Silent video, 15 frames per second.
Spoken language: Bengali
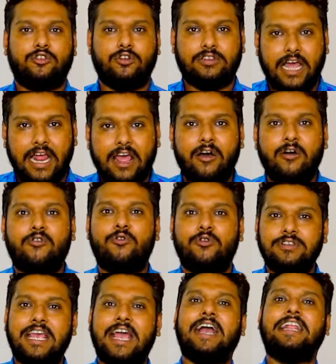তো তারাও
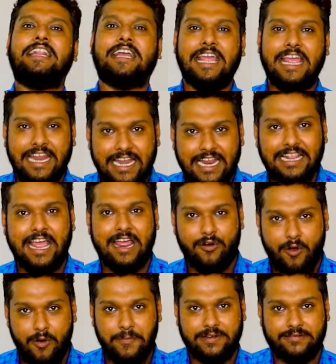কোনো জায়গা থেকে এনে দেয়
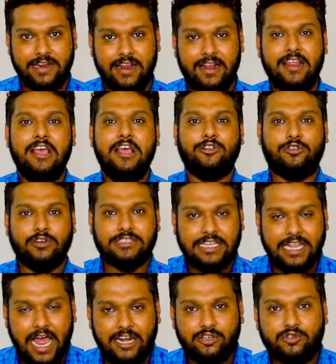র মেটেরিয়াল তো
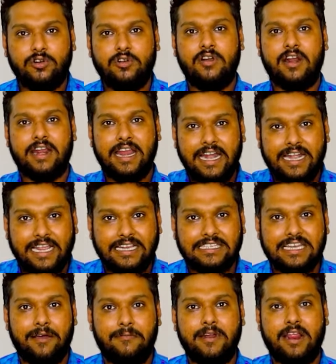তার জন্য রেটের
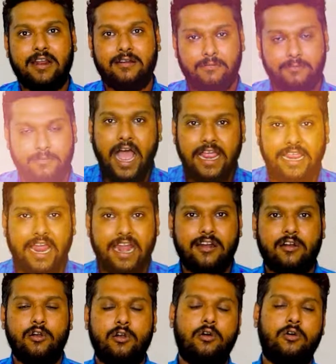যে আপনার হাই
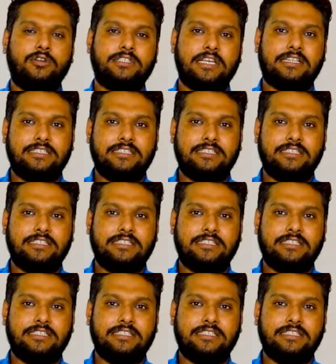অ্যান্ড লো